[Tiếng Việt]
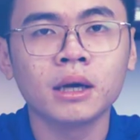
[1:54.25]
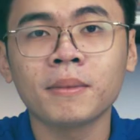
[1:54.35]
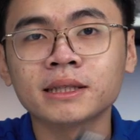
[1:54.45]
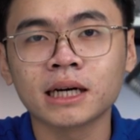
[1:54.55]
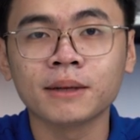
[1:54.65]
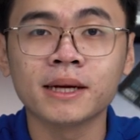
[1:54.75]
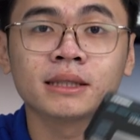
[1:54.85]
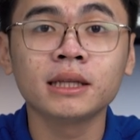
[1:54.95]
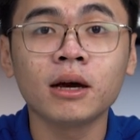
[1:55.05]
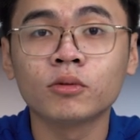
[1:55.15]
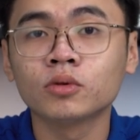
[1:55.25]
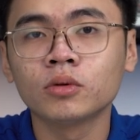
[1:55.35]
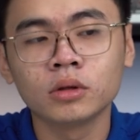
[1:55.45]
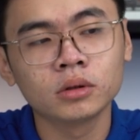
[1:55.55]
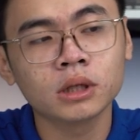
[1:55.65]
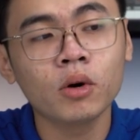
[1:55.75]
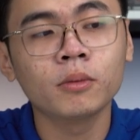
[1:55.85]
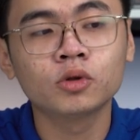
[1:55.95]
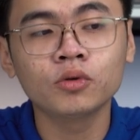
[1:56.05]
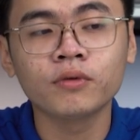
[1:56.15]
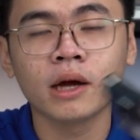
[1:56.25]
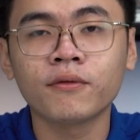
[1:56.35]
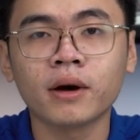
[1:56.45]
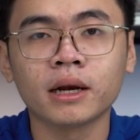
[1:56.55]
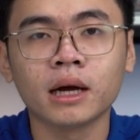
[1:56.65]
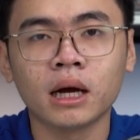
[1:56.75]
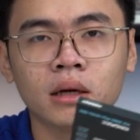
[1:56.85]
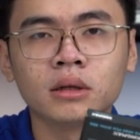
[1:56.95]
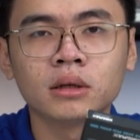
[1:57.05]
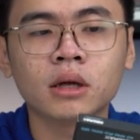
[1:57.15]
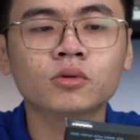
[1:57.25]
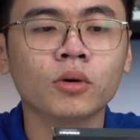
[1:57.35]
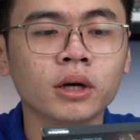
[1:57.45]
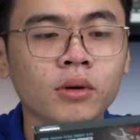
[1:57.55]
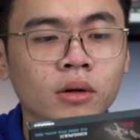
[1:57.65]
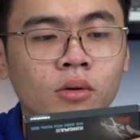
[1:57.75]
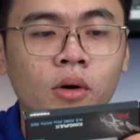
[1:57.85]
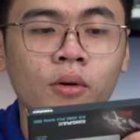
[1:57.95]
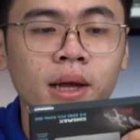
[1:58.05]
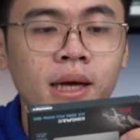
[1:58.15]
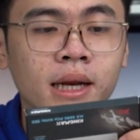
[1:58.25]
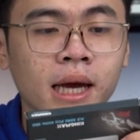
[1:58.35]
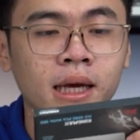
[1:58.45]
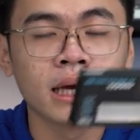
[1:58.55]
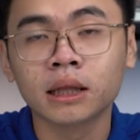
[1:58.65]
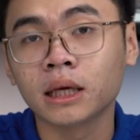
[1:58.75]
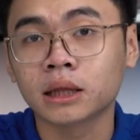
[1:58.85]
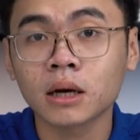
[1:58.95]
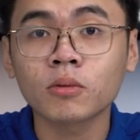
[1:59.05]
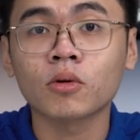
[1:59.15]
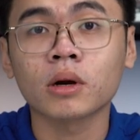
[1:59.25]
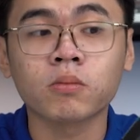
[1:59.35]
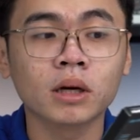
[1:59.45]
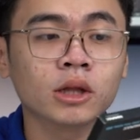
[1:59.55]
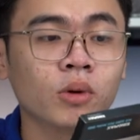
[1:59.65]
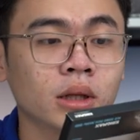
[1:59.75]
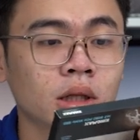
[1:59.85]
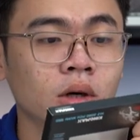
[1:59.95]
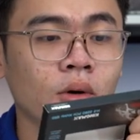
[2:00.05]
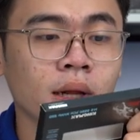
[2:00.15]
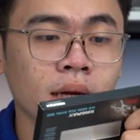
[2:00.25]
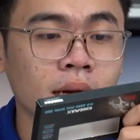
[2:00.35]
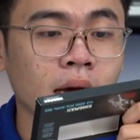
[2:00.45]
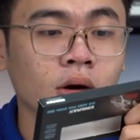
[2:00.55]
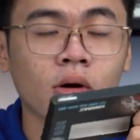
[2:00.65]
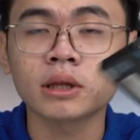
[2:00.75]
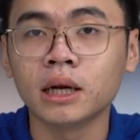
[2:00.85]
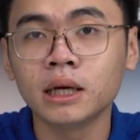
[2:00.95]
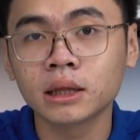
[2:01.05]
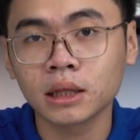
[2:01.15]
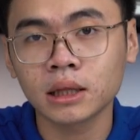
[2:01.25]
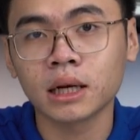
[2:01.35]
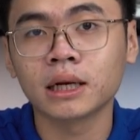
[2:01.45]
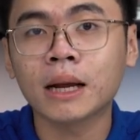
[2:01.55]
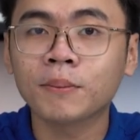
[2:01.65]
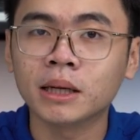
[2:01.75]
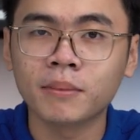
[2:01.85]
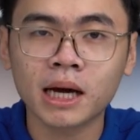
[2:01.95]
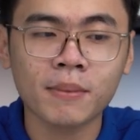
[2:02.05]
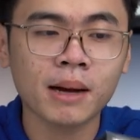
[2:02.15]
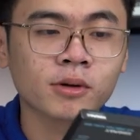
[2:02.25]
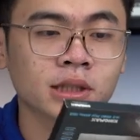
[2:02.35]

bây giờ thì mình sẽ giới thiệu sâu hơn một chút về phần uh, thông số kỹ thuật của OSD này thì tốc độ đọc ghi tuần tự OSD này có thể lên tới tận 5.000 MB một